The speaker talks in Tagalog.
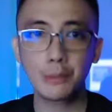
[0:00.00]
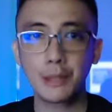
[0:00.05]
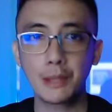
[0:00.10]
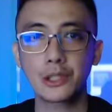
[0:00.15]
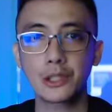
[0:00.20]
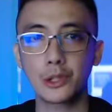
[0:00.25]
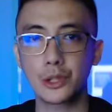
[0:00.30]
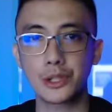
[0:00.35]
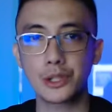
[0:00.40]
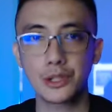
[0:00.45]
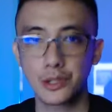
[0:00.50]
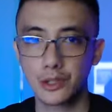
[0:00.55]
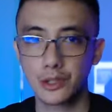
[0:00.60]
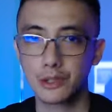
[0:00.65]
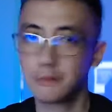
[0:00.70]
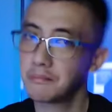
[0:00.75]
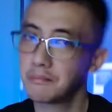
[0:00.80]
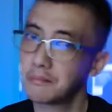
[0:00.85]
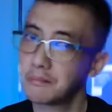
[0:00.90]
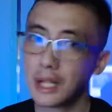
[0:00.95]
All you just
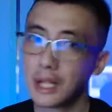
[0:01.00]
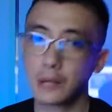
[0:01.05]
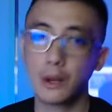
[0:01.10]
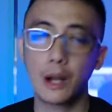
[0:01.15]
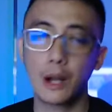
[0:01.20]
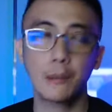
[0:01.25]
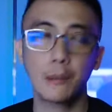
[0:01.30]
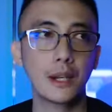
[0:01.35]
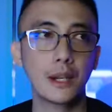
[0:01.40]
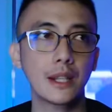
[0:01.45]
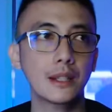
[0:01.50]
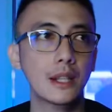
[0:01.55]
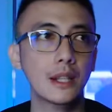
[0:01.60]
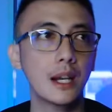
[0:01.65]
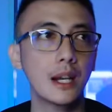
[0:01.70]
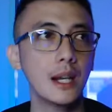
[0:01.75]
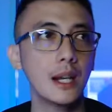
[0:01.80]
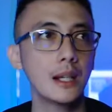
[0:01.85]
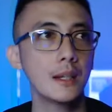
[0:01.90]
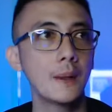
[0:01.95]
have to do is find a
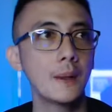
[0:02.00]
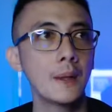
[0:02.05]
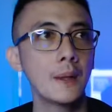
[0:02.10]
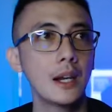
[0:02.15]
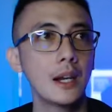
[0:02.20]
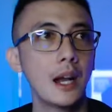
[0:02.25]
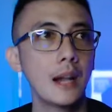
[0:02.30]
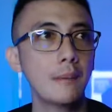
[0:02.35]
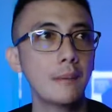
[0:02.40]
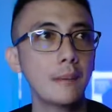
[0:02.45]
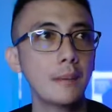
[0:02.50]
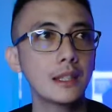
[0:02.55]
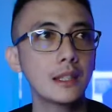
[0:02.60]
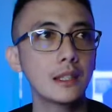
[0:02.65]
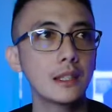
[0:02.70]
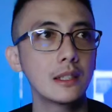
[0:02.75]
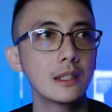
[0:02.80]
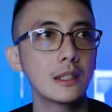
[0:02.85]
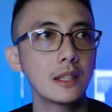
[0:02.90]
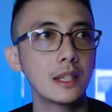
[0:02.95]
client, work for the
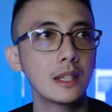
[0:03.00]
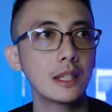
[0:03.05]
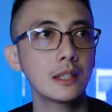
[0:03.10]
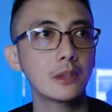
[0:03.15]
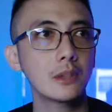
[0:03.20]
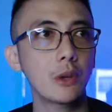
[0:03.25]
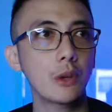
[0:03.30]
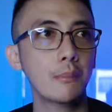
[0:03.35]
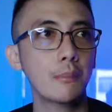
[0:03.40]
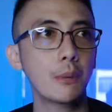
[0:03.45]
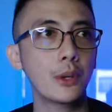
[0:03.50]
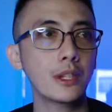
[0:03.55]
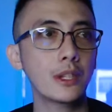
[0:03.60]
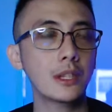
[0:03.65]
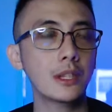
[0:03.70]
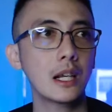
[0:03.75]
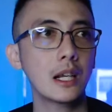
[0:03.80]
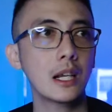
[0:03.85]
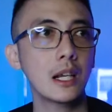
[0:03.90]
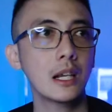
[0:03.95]
client, and they'll track
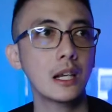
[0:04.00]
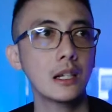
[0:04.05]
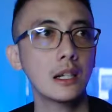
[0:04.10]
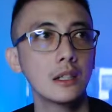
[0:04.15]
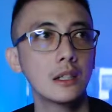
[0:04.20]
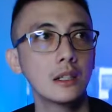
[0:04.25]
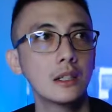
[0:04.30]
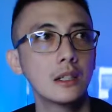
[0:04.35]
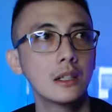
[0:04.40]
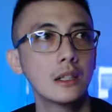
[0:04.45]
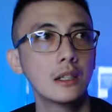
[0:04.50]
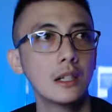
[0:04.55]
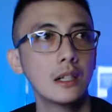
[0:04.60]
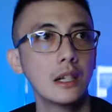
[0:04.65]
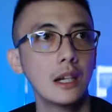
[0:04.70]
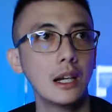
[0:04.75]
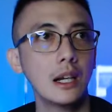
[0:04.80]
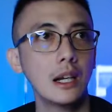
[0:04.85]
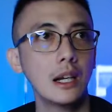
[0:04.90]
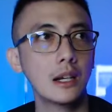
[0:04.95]
your time. Babayaran ka
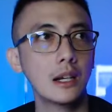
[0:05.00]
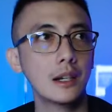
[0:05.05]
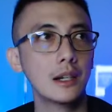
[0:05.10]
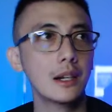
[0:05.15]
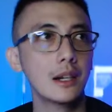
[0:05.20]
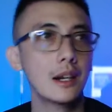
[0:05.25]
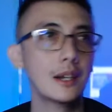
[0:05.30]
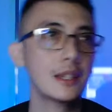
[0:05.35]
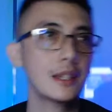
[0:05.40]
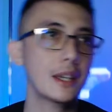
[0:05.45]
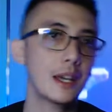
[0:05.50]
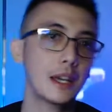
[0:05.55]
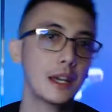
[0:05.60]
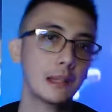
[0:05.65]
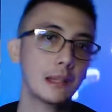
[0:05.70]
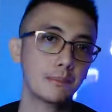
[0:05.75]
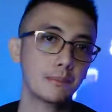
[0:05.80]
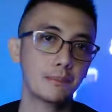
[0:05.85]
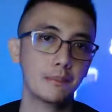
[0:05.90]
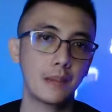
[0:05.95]
na nila.
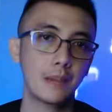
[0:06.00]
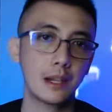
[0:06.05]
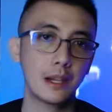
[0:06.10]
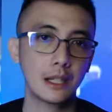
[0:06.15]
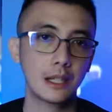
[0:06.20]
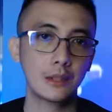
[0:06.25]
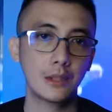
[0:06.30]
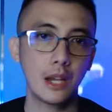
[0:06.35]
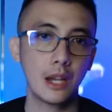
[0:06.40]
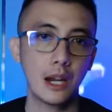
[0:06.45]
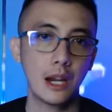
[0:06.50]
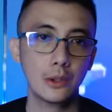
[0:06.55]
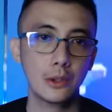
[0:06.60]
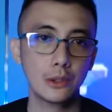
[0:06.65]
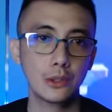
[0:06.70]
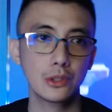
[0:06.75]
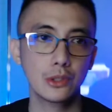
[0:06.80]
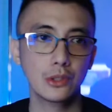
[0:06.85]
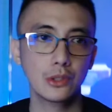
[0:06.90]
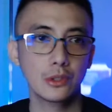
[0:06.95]
So, it's much more
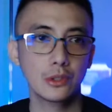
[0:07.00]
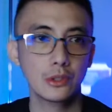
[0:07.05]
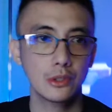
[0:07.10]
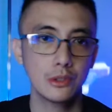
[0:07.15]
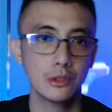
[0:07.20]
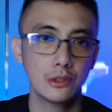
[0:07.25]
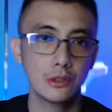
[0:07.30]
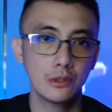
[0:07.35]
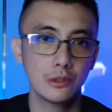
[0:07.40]
convenient.